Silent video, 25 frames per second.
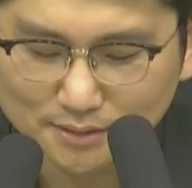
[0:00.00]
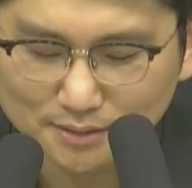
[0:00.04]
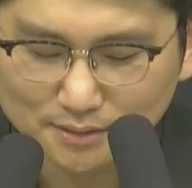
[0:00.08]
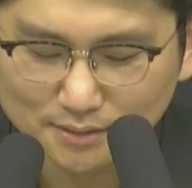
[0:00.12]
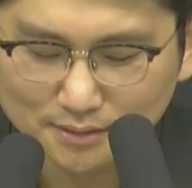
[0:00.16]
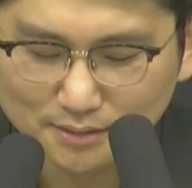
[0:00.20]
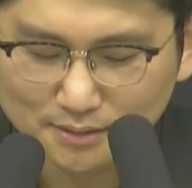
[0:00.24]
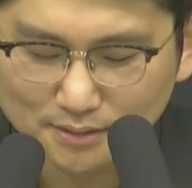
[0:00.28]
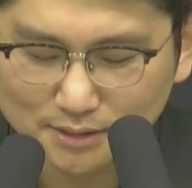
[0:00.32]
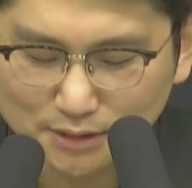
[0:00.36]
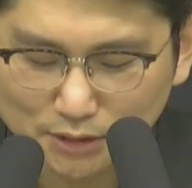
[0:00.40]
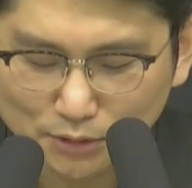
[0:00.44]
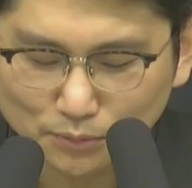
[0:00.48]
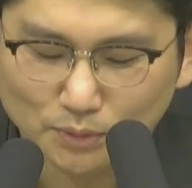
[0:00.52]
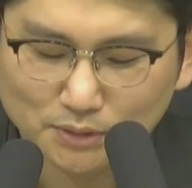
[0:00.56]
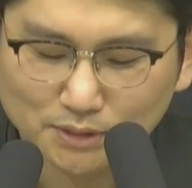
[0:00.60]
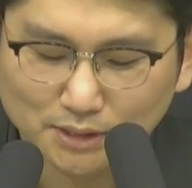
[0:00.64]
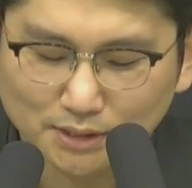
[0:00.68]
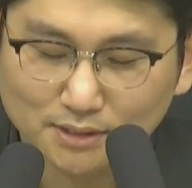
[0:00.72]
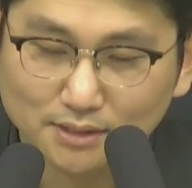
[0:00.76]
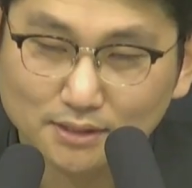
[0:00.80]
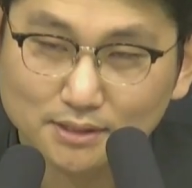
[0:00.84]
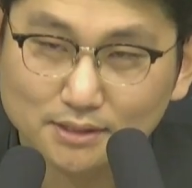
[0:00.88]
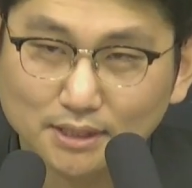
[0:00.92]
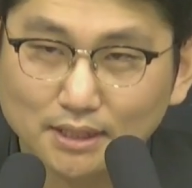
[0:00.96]

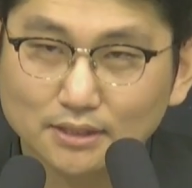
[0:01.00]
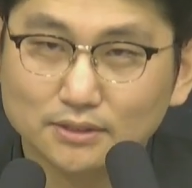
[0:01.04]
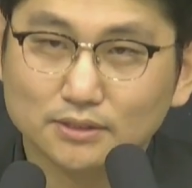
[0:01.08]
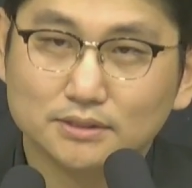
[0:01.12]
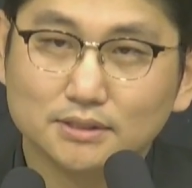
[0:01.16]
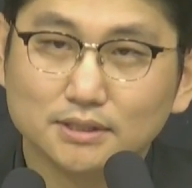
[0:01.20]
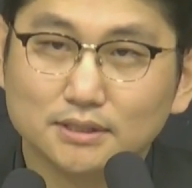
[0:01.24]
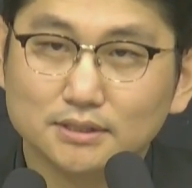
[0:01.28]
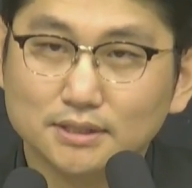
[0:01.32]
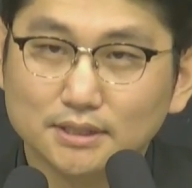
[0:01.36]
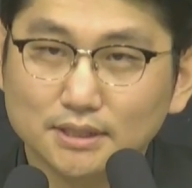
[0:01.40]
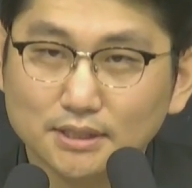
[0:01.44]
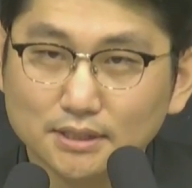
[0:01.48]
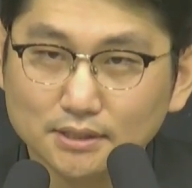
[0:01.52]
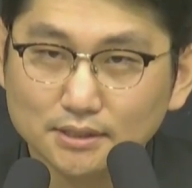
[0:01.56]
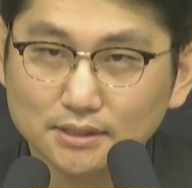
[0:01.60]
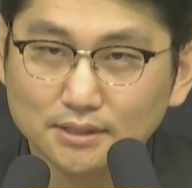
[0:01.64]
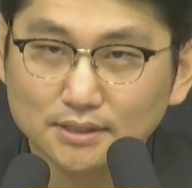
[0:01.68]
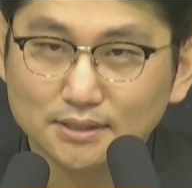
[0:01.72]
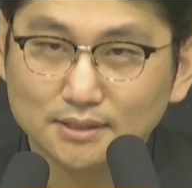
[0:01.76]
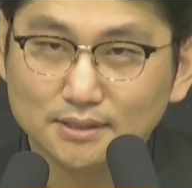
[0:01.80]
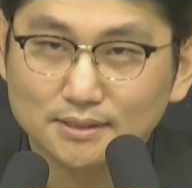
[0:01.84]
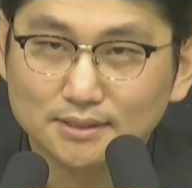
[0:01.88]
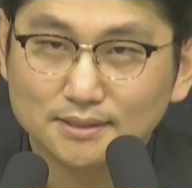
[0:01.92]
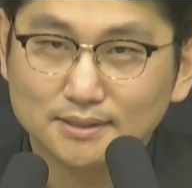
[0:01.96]
지도자들, 사역자들이